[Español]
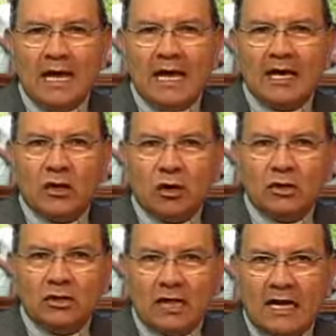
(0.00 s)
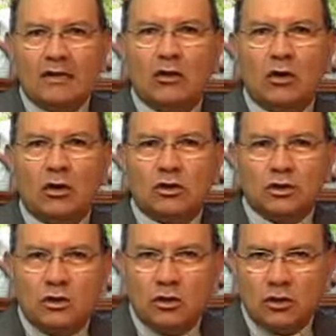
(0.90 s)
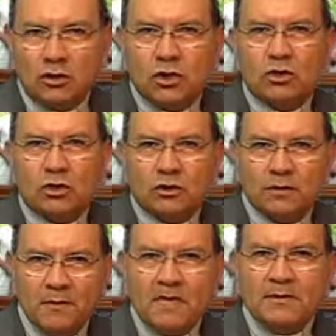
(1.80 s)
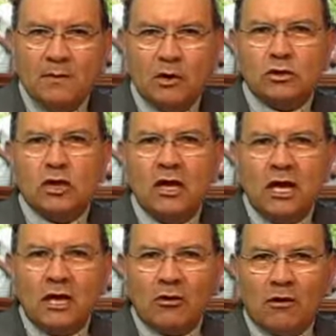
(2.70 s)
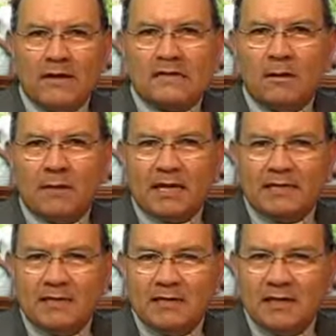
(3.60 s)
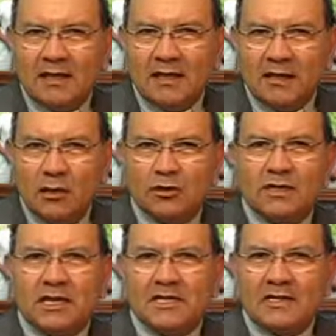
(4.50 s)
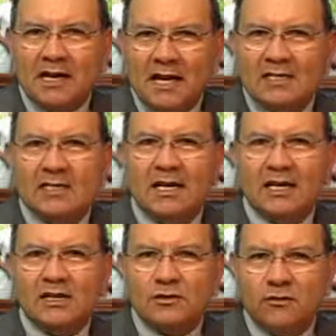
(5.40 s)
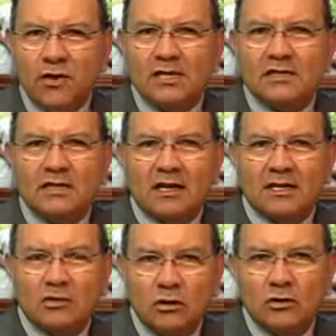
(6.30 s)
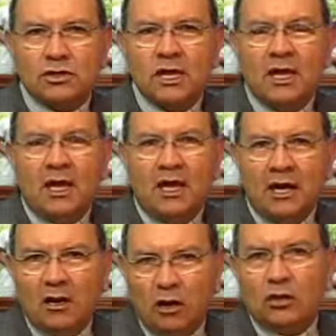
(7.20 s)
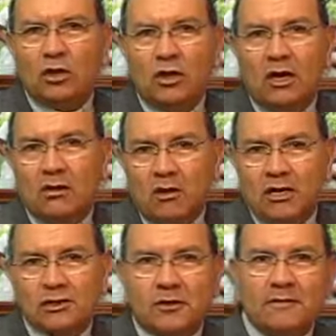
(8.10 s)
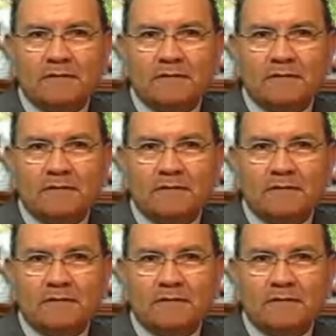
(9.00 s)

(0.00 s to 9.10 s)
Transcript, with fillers: encontrándonos nosotros mismos con esa presencia de Dios que es gracia, que es fuerza, que es luz en lo hondo del corazón.